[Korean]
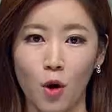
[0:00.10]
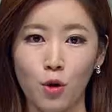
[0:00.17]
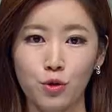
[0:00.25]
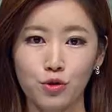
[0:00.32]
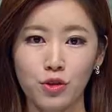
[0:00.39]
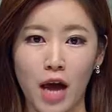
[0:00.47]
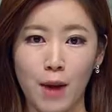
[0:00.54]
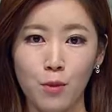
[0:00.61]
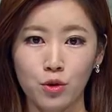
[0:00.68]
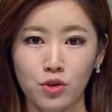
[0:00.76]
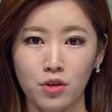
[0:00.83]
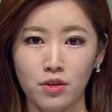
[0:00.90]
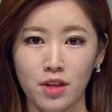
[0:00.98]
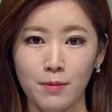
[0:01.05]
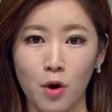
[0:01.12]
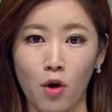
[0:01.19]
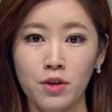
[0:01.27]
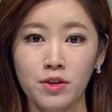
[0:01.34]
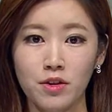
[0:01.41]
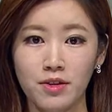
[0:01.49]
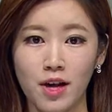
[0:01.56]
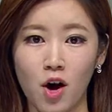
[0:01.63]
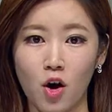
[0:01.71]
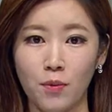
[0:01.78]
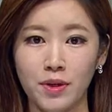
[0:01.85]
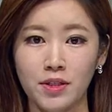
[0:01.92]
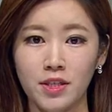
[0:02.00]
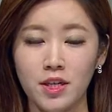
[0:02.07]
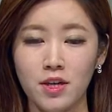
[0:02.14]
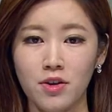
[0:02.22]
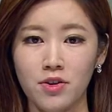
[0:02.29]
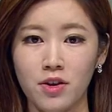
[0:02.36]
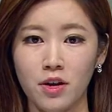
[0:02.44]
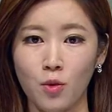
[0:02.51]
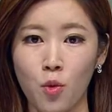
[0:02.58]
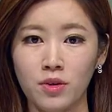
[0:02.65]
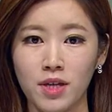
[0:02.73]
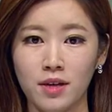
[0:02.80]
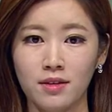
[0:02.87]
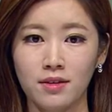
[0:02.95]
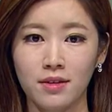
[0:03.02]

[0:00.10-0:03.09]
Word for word: 영주 다목적댐 건설 사업이 7년여의 공사